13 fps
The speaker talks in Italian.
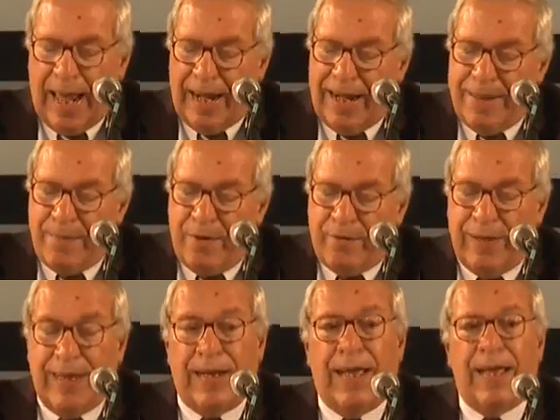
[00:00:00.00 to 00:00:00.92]
carne
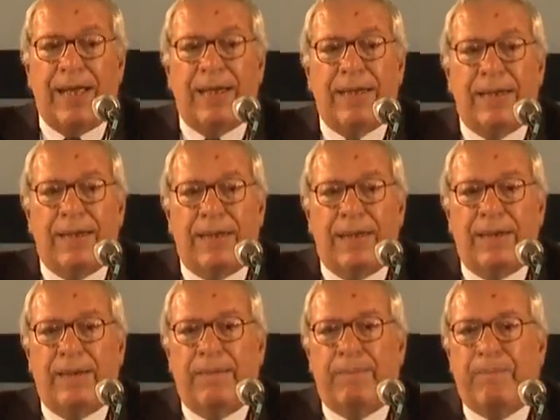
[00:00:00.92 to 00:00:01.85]
bovina
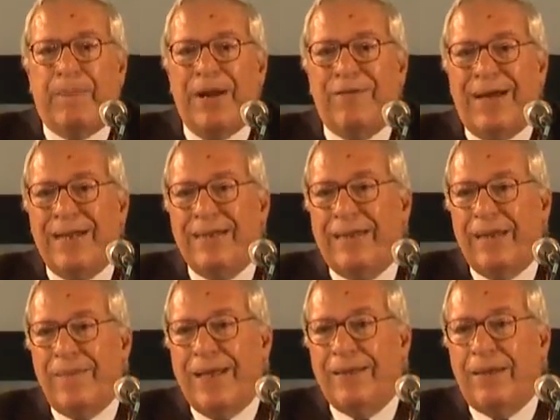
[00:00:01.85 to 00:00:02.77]

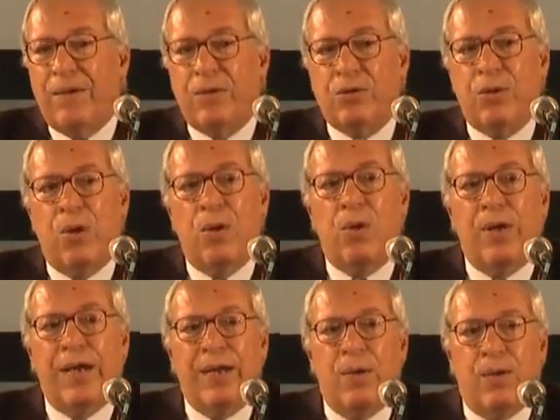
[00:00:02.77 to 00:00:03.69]
prevalentemente o
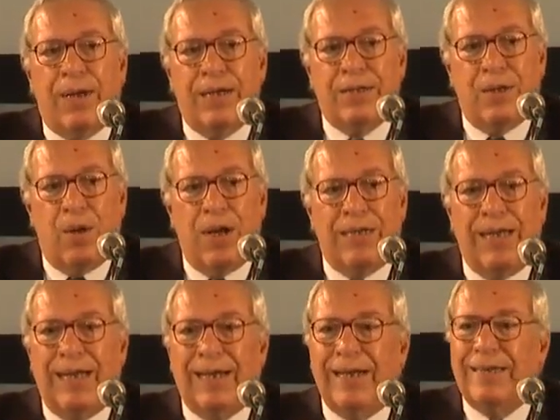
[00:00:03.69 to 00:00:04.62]
solo in occasione
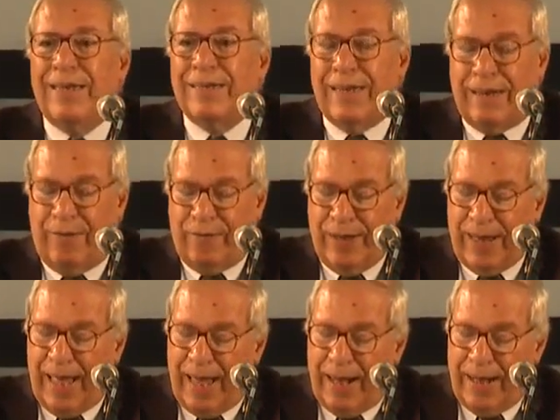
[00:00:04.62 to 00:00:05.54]
dei riti
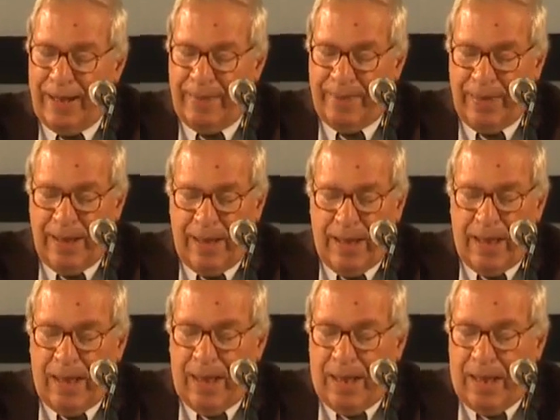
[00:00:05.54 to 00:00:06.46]
sacrificali,
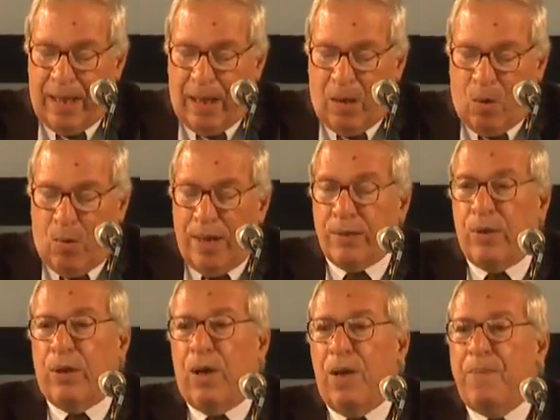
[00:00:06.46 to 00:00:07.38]

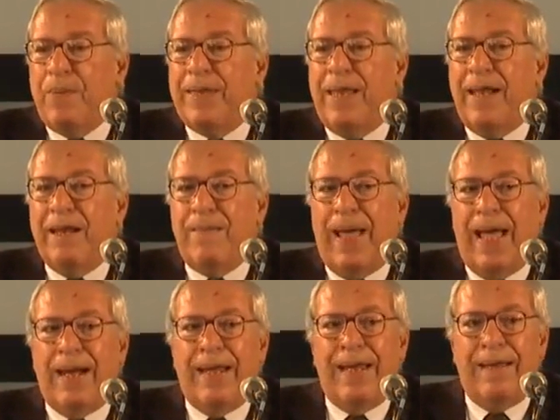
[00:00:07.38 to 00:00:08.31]
quando i corpi degli
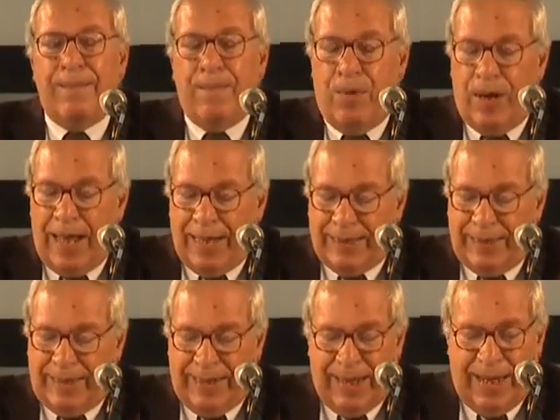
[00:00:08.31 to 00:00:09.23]
animali
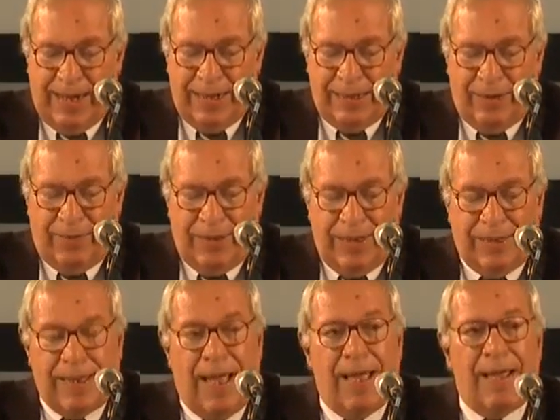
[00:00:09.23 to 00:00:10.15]
immolati alle
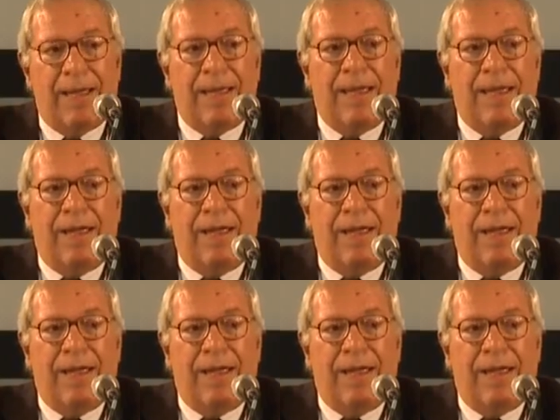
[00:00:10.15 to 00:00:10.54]
divinità